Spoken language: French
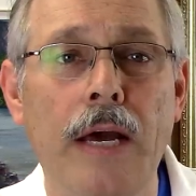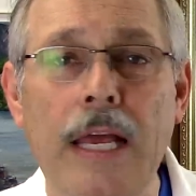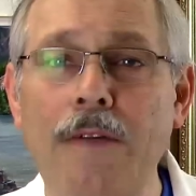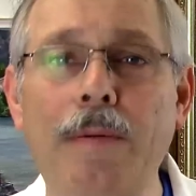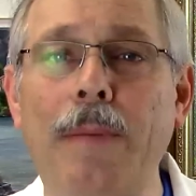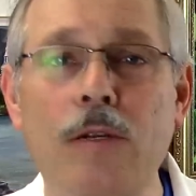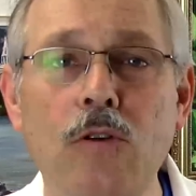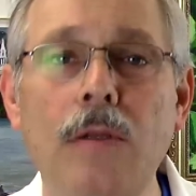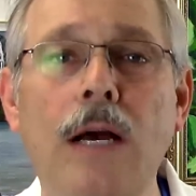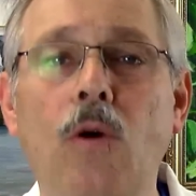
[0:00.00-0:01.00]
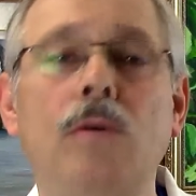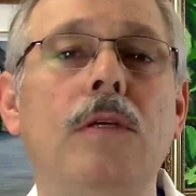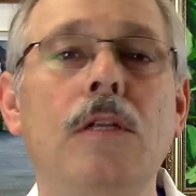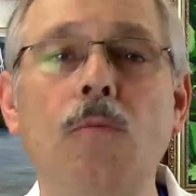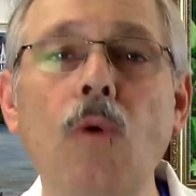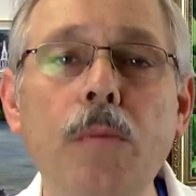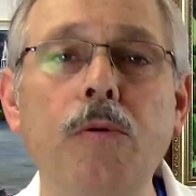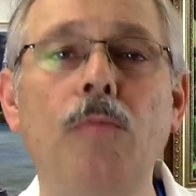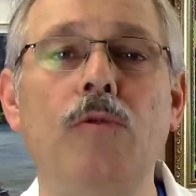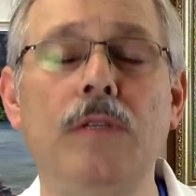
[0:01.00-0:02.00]
Et il n'y avait personne à côté de moi
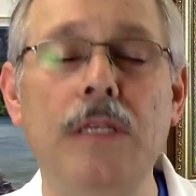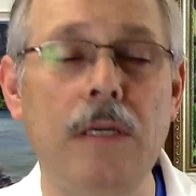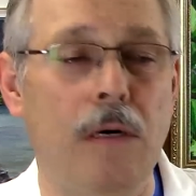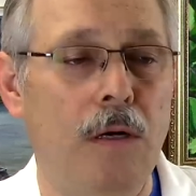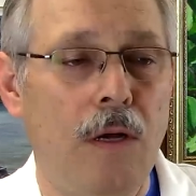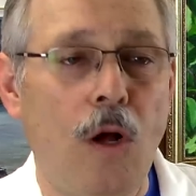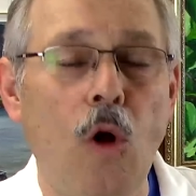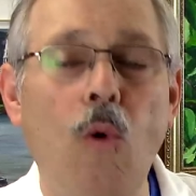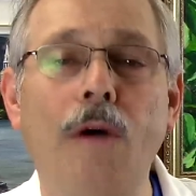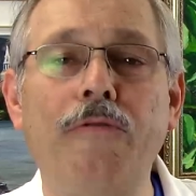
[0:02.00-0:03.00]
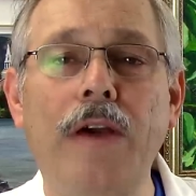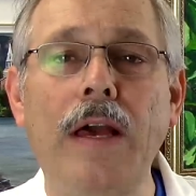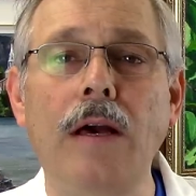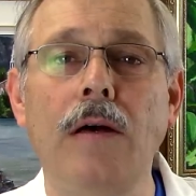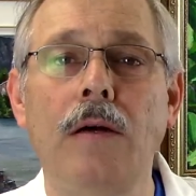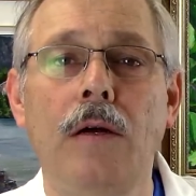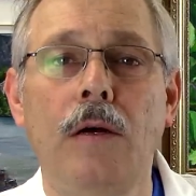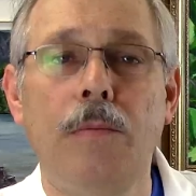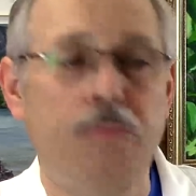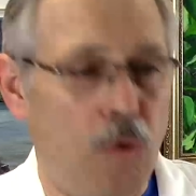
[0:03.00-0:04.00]
pour me dire quoi faire
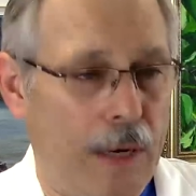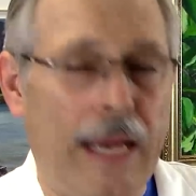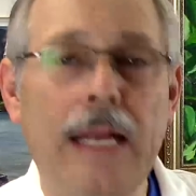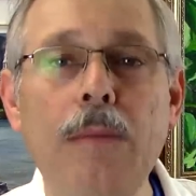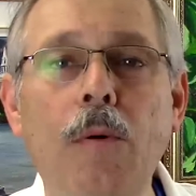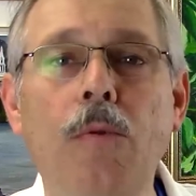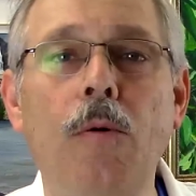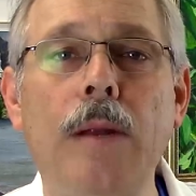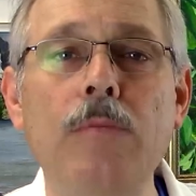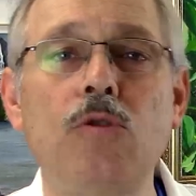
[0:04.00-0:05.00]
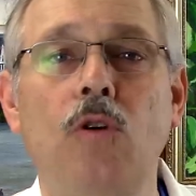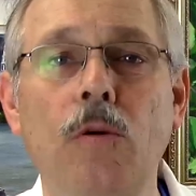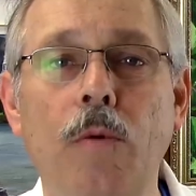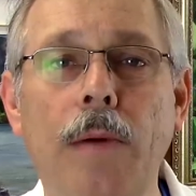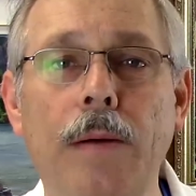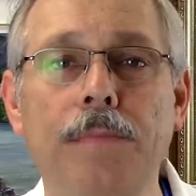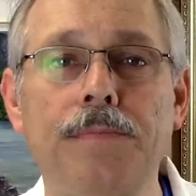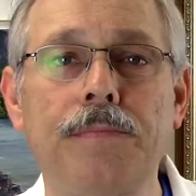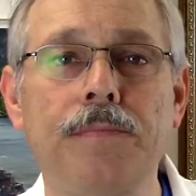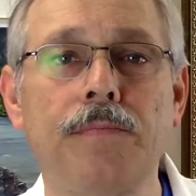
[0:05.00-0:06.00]
pour régler mon problème sur le moment.
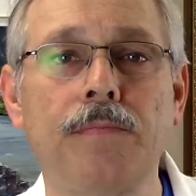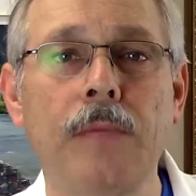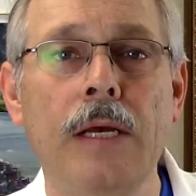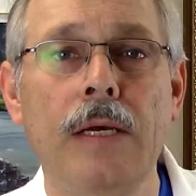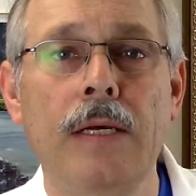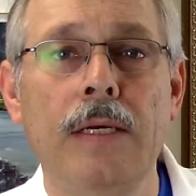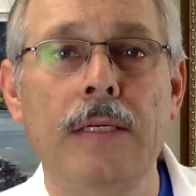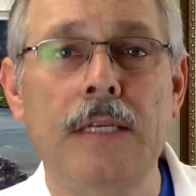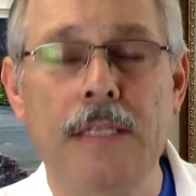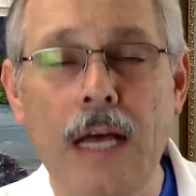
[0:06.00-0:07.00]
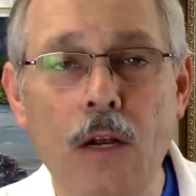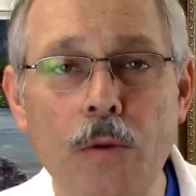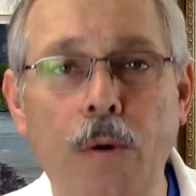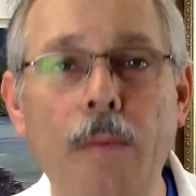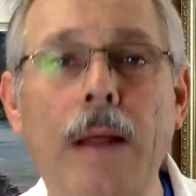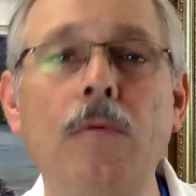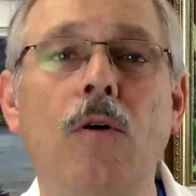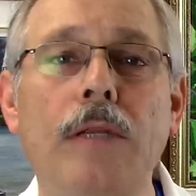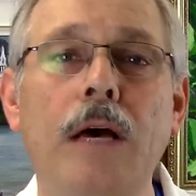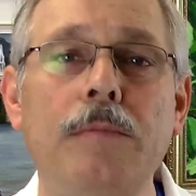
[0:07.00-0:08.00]
C'est ça le problème
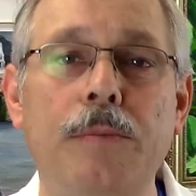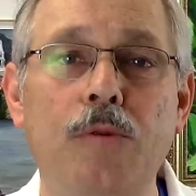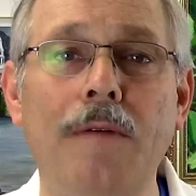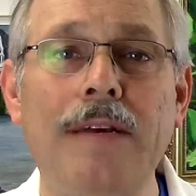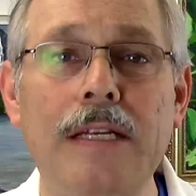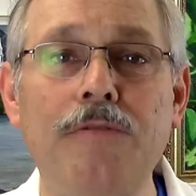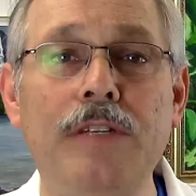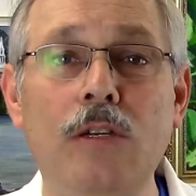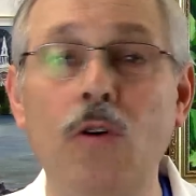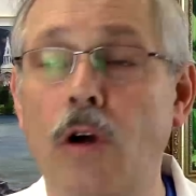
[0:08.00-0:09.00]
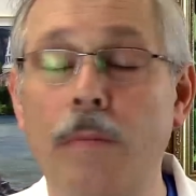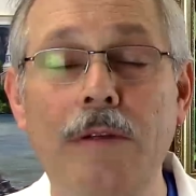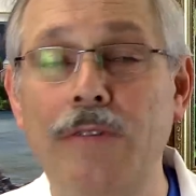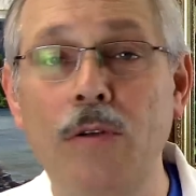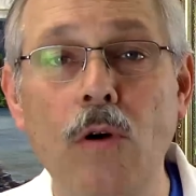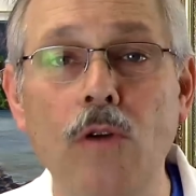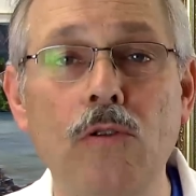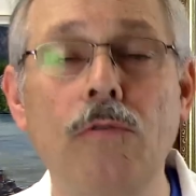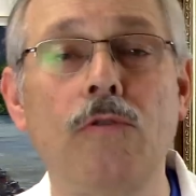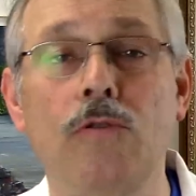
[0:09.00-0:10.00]
qu'on a un petit peu avec les vidéos, comme les vidéos qu'on
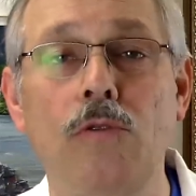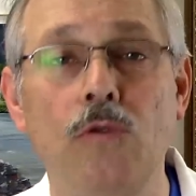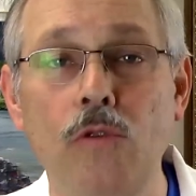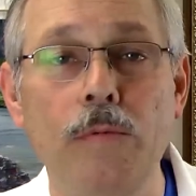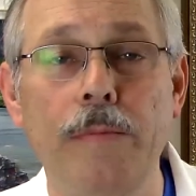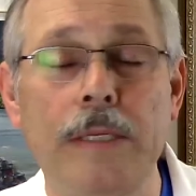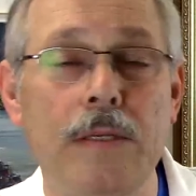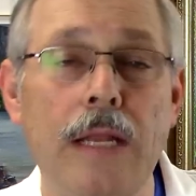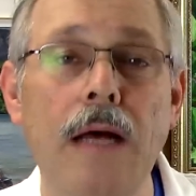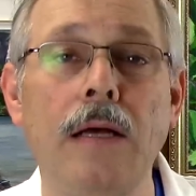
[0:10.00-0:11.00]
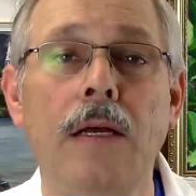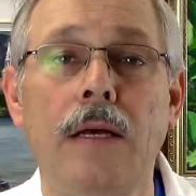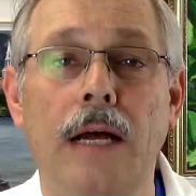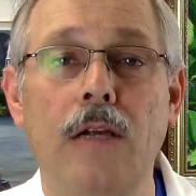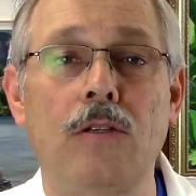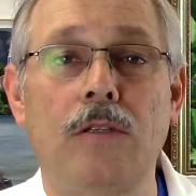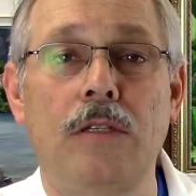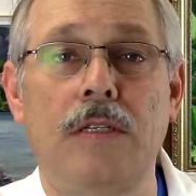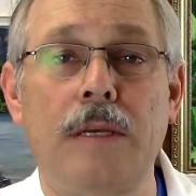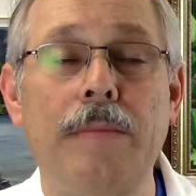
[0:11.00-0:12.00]
trouve sur YouTube maintenant. Euh,
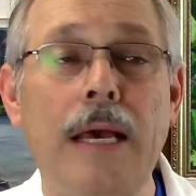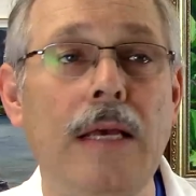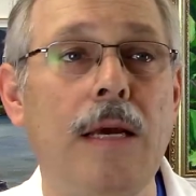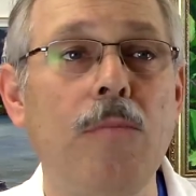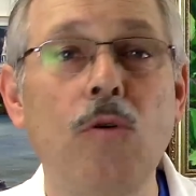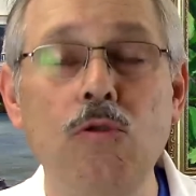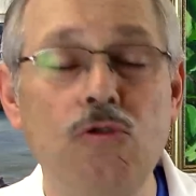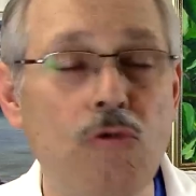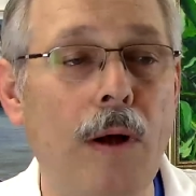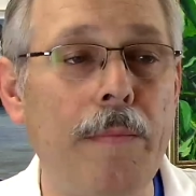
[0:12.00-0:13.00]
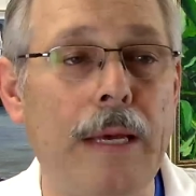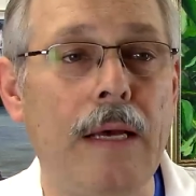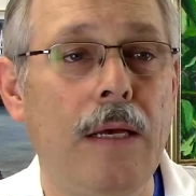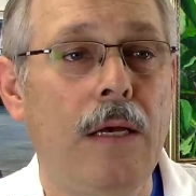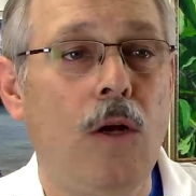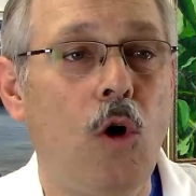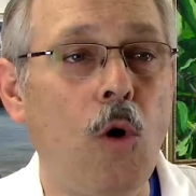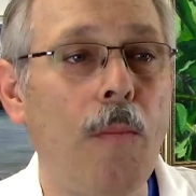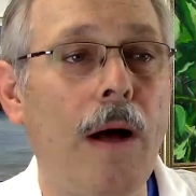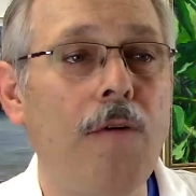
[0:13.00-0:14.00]
c'est bien, il y a beaucoup de choix, mais
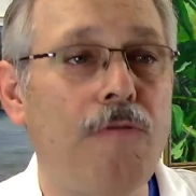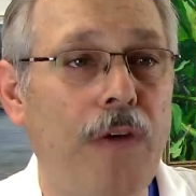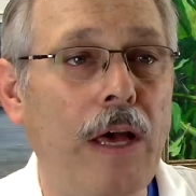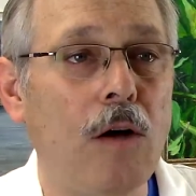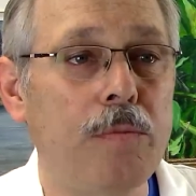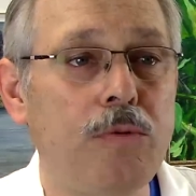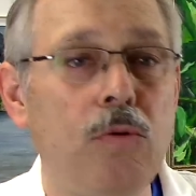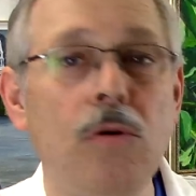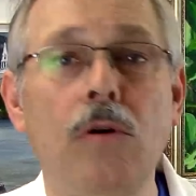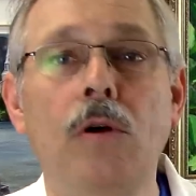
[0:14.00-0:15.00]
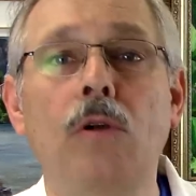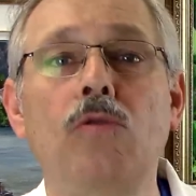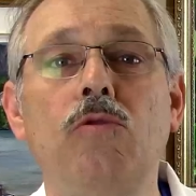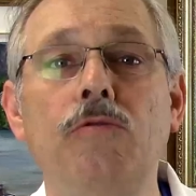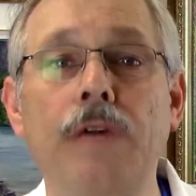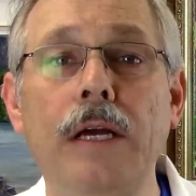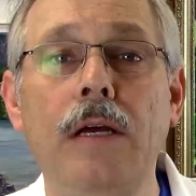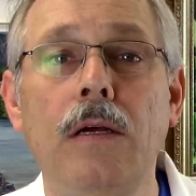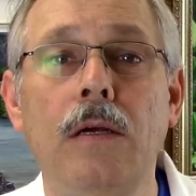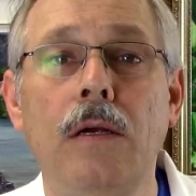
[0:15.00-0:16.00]
comment faire pour
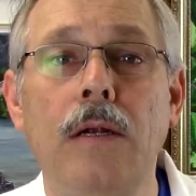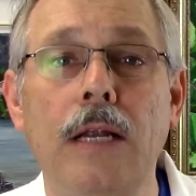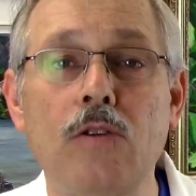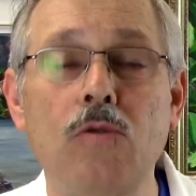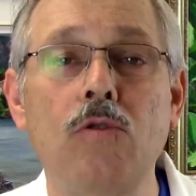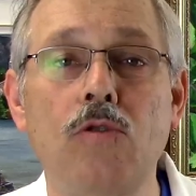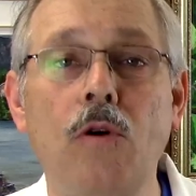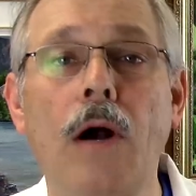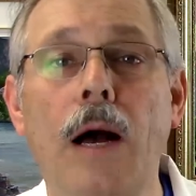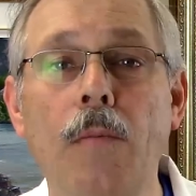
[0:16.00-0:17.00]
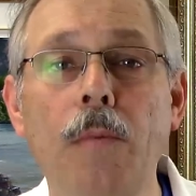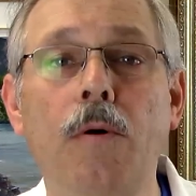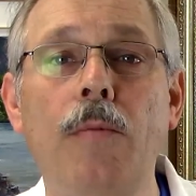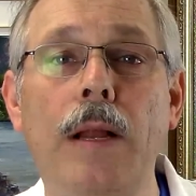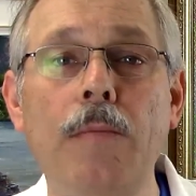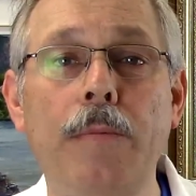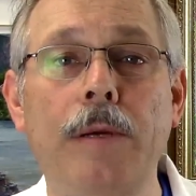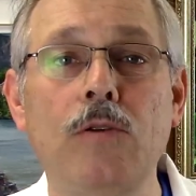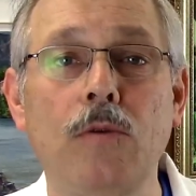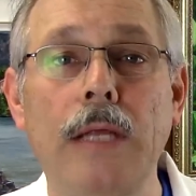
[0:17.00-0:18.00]
trouver la solution à mon problème
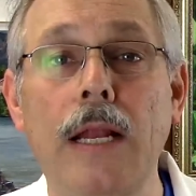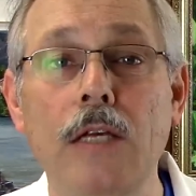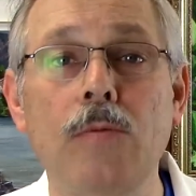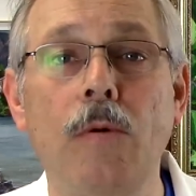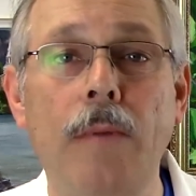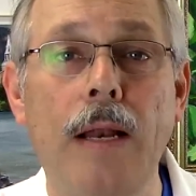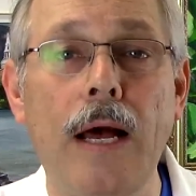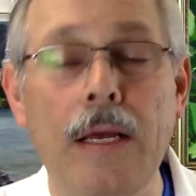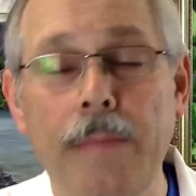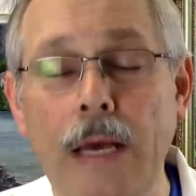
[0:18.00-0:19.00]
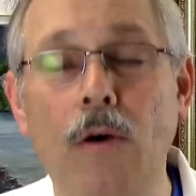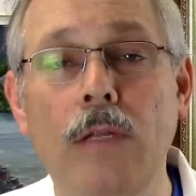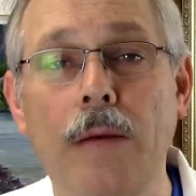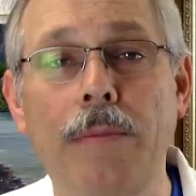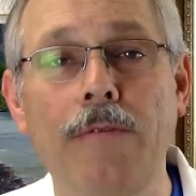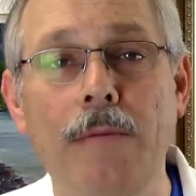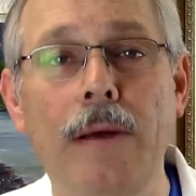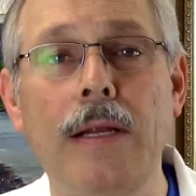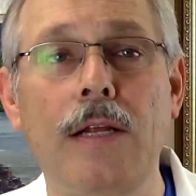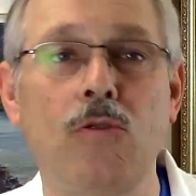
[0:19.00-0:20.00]
personnel à ce moment-là Eh bien, on n'a pas
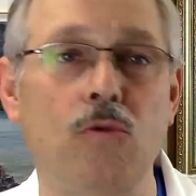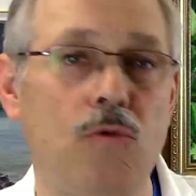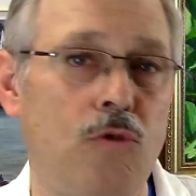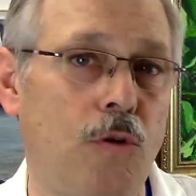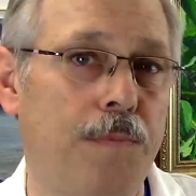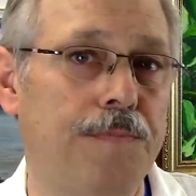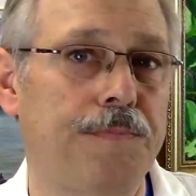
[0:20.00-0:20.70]
vraiment la solution.